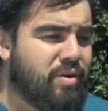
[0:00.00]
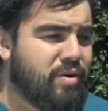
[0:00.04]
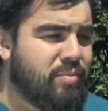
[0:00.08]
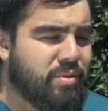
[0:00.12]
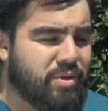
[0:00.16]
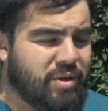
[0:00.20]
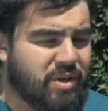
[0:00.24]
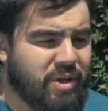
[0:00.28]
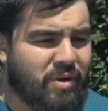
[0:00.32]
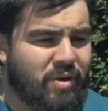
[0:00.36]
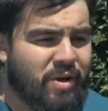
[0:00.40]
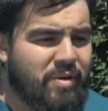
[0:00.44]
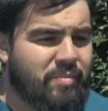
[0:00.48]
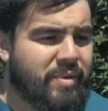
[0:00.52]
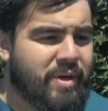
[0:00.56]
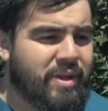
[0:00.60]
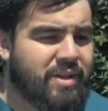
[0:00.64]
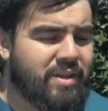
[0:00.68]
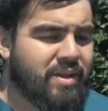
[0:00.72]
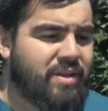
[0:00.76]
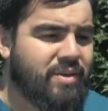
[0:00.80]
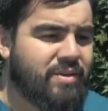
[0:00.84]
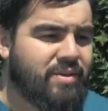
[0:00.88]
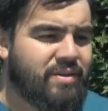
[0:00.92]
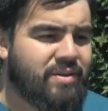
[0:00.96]
o posterior al
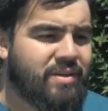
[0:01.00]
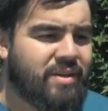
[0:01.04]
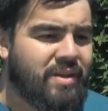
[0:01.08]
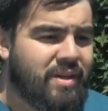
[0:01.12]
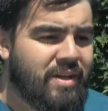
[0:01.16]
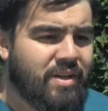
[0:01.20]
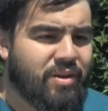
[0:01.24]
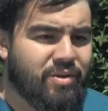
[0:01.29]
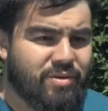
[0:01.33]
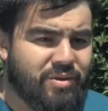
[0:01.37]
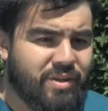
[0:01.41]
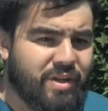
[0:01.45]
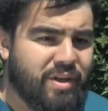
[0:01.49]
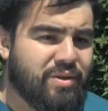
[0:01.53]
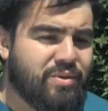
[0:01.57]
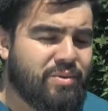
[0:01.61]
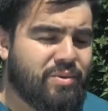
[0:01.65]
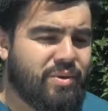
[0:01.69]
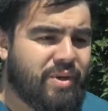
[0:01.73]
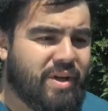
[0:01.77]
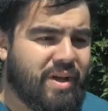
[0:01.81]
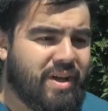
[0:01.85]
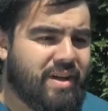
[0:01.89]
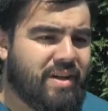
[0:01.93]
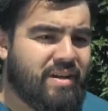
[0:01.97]
partido,
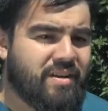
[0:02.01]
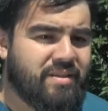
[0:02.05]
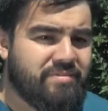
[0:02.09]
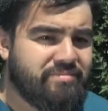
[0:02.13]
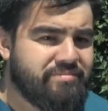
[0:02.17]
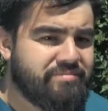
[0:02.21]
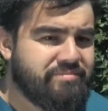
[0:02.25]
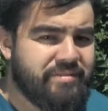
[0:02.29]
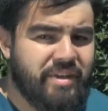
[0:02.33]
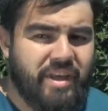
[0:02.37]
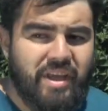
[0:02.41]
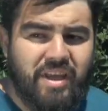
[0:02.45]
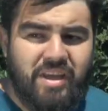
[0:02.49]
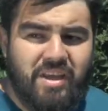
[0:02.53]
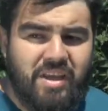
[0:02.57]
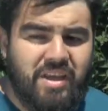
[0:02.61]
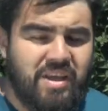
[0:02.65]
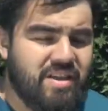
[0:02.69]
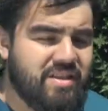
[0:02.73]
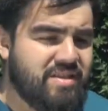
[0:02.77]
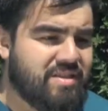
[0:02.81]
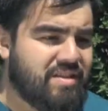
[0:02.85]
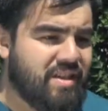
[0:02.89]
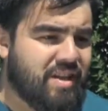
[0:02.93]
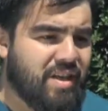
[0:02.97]
contracturas, eh,
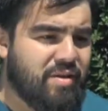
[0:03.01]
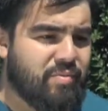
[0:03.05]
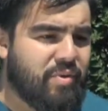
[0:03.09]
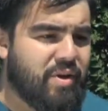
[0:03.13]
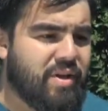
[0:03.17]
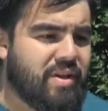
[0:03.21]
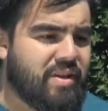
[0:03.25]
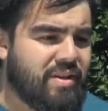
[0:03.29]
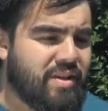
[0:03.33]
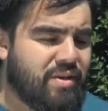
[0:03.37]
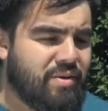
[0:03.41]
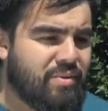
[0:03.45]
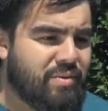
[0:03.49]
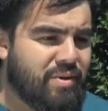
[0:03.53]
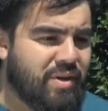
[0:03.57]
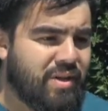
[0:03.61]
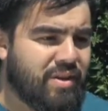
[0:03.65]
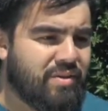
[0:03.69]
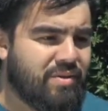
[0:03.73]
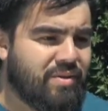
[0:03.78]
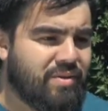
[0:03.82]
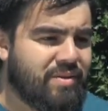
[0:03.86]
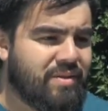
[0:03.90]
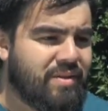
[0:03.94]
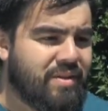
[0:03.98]
15 que puedan estar
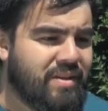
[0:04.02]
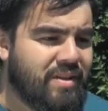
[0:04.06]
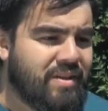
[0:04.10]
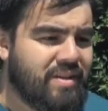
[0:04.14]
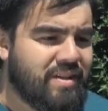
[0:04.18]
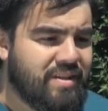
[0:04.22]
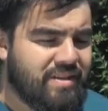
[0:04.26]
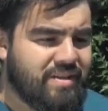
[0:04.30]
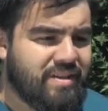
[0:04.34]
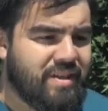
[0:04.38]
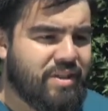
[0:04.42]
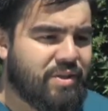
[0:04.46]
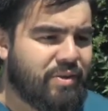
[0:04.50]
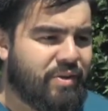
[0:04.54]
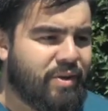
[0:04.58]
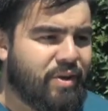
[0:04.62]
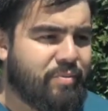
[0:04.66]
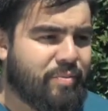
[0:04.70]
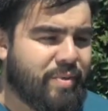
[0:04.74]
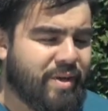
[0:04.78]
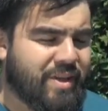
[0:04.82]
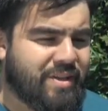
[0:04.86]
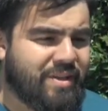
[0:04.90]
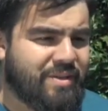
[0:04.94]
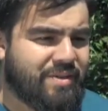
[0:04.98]
ocurriendo dentro de
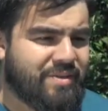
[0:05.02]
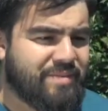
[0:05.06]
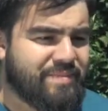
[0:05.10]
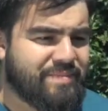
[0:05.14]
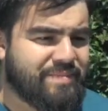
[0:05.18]
los partidos.